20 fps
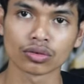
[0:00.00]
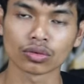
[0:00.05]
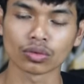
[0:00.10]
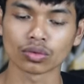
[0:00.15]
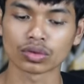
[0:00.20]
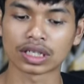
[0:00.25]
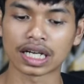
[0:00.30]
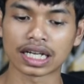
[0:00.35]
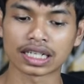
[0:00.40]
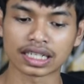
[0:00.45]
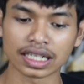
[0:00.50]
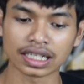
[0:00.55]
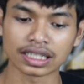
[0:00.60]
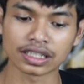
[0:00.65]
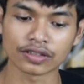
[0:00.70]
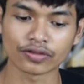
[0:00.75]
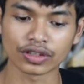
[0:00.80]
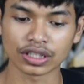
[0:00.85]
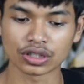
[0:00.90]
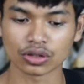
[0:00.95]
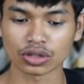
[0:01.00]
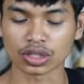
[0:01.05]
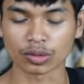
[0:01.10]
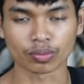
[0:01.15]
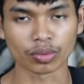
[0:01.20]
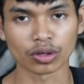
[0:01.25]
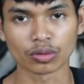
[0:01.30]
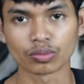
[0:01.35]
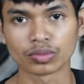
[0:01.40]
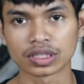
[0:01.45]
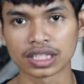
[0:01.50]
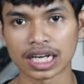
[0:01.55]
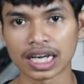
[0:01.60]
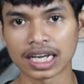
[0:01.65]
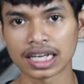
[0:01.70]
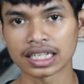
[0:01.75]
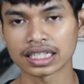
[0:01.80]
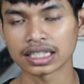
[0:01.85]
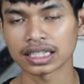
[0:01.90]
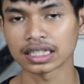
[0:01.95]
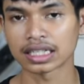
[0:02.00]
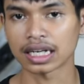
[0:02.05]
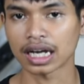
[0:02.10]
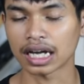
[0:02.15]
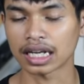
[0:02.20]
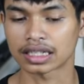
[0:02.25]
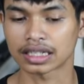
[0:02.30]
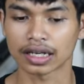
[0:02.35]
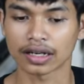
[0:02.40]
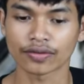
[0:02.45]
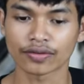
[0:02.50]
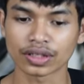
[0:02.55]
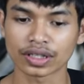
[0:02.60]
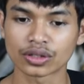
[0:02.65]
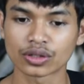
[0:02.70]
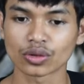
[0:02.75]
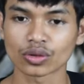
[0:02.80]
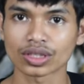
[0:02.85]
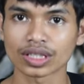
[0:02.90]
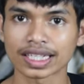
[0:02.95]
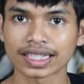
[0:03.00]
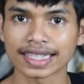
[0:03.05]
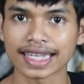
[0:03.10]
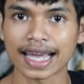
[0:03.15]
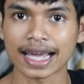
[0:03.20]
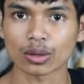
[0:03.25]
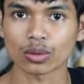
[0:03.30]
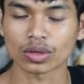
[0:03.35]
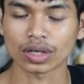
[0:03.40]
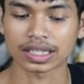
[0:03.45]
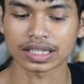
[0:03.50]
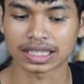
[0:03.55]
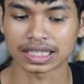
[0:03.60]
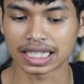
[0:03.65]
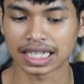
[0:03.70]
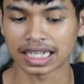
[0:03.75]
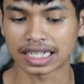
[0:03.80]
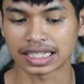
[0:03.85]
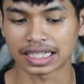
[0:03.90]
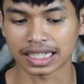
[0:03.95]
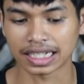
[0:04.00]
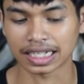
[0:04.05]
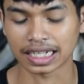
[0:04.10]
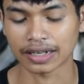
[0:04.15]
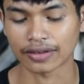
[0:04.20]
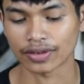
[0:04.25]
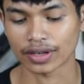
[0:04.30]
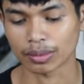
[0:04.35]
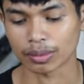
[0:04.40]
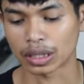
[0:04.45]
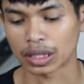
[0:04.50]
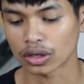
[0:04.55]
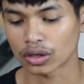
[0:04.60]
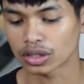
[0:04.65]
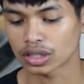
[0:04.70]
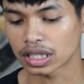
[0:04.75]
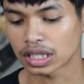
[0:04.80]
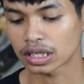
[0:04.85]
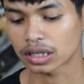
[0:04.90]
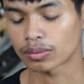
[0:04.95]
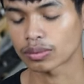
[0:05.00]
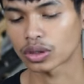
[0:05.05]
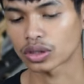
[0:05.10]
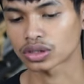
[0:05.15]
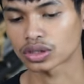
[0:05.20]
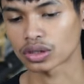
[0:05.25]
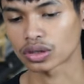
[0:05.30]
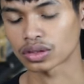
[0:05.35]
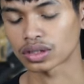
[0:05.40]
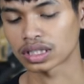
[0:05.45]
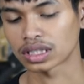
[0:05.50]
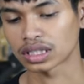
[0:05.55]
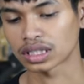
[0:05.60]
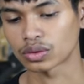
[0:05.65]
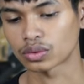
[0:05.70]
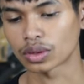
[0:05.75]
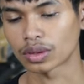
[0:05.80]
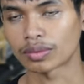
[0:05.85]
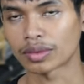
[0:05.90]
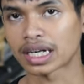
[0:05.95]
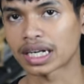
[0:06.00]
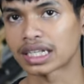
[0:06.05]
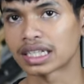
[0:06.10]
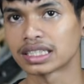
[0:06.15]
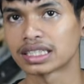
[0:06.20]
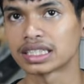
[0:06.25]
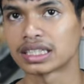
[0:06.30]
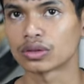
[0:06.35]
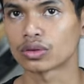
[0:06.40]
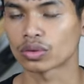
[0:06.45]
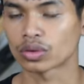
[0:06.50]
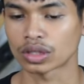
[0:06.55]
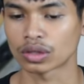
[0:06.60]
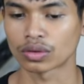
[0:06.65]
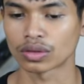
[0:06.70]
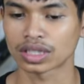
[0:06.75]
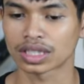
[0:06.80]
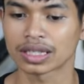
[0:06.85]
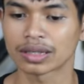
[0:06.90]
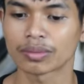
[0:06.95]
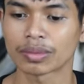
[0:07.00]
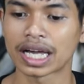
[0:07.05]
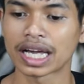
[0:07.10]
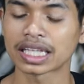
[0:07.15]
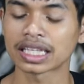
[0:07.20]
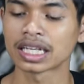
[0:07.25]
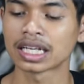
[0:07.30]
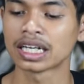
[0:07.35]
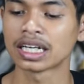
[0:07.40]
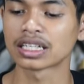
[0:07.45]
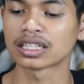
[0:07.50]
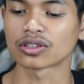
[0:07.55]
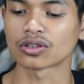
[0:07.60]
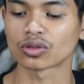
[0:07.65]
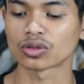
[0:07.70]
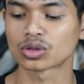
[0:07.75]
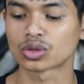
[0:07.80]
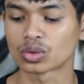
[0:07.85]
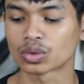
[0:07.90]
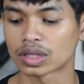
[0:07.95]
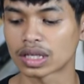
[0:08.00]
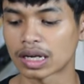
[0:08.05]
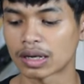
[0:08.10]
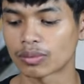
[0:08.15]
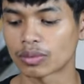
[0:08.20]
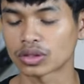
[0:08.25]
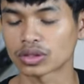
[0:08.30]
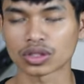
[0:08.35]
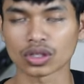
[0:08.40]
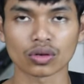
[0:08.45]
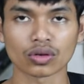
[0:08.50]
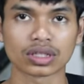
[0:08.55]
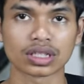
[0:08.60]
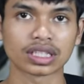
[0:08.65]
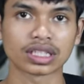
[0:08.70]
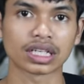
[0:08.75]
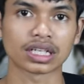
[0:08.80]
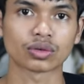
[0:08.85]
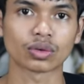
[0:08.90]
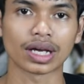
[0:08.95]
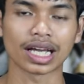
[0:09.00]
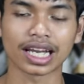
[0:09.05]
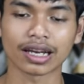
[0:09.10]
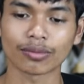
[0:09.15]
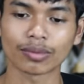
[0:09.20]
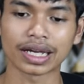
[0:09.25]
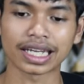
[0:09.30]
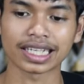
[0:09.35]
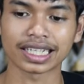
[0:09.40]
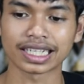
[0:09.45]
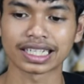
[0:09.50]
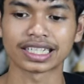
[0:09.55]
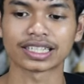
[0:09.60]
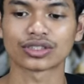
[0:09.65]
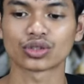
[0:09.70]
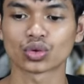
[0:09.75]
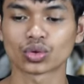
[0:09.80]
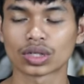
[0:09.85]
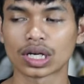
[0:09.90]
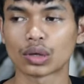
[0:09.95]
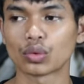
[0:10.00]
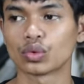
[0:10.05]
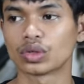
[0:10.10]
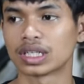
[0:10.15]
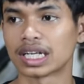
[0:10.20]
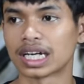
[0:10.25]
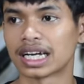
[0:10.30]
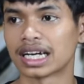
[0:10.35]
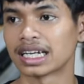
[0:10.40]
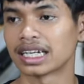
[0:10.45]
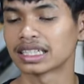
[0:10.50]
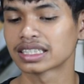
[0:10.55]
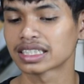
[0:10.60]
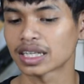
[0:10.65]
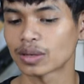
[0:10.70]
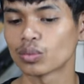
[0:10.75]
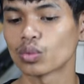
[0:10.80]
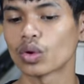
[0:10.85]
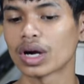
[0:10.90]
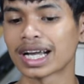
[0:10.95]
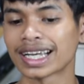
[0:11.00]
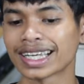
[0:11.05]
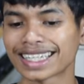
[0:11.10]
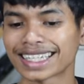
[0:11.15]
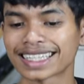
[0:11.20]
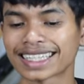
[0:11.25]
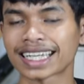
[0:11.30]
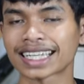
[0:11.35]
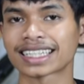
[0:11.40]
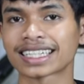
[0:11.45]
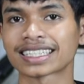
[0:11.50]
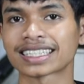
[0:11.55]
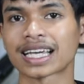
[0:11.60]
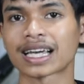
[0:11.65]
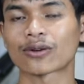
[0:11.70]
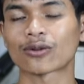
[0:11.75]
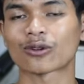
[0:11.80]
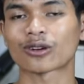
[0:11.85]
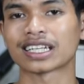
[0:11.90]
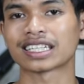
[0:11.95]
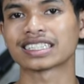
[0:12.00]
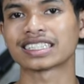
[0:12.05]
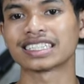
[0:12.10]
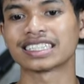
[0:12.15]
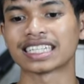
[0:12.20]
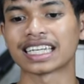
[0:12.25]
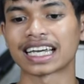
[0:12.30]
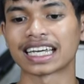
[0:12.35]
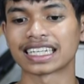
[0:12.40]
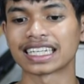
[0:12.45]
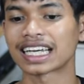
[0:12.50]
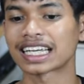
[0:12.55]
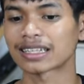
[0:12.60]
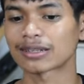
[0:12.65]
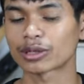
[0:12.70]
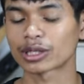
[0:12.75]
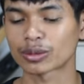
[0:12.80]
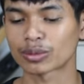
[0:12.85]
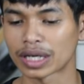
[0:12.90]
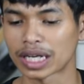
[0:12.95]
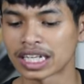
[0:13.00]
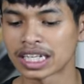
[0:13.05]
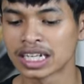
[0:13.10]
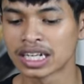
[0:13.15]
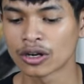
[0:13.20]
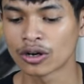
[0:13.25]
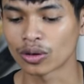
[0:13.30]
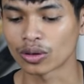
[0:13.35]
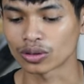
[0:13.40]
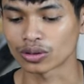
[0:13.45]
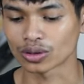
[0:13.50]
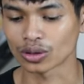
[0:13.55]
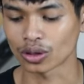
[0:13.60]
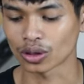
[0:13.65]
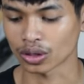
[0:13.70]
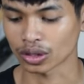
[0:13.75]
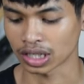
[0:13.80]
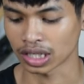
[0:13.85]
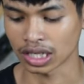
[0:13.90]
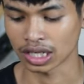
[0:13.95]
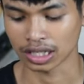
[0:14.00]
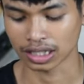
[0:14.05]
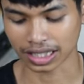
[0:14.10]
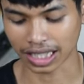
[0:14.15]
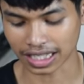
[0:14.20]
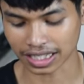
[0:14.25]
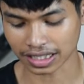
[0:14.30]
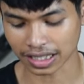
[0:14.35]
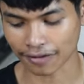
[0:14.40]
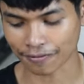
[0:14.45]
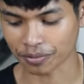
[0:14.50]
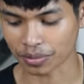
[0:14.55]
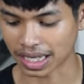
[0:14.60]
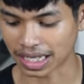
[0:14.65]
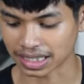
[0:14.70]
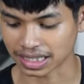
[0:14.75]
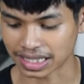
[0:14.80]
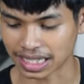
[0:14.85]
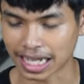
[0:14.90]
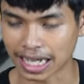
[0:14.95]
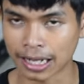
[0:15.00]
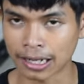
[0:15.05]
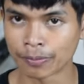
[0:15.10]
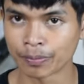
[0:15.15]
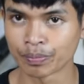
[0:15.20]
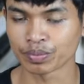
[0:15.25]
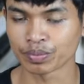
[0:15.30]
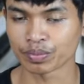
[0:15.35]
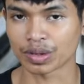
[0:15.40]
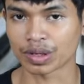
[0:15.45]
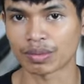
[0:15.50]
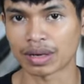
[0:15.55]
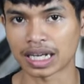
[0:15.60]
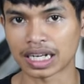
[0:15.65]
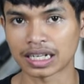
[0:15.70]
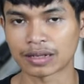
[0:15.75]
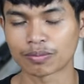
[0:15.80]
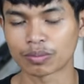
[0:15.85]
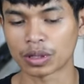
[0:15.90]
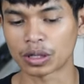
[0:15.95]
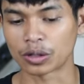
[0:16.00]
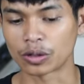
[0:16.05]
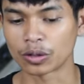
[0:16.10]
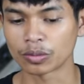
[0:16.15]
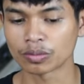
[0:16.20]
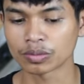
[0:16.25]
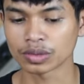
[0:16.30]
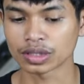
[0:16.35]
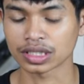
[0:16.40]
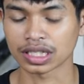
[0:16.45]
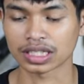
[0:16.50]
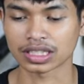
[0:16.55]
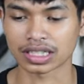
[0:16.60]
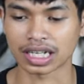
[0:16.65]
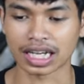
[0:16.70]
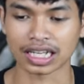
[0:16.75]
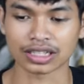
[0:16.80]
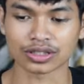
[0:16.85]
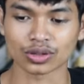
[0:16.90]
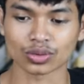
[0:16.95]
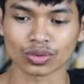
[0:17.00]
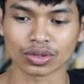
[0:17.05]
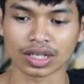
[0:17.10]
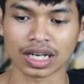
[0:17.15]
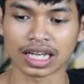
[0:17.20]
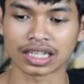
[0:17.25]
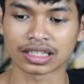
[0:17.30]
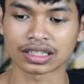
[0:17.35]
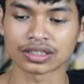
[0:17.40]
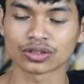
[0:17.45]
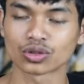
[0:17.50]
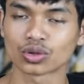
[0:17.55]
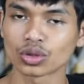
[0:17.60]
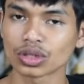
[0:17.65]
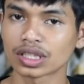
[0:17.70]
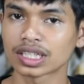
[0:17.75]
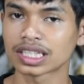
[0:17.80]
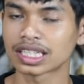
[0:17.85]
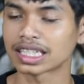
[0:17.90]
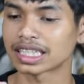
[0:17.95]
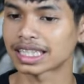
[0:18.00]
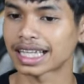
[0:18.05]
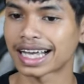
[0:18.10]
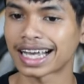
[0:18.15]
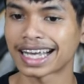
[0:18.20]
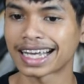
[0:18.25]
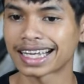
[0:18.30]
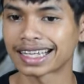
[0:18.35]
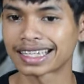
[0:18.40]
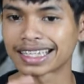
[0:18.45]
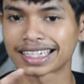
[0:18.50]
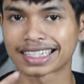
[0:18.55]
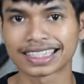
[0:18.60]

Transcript: udah ada di video sebelumnya ada video tes akurasinya dari efek Meroder, Monster D32 Magazine Uki Ultimate terus juga Monster D32 LMAX ini juga udah semua kita tes akurasinya ya teman-teman untuk tes FPS nya kemarin belum langsung lanjut kita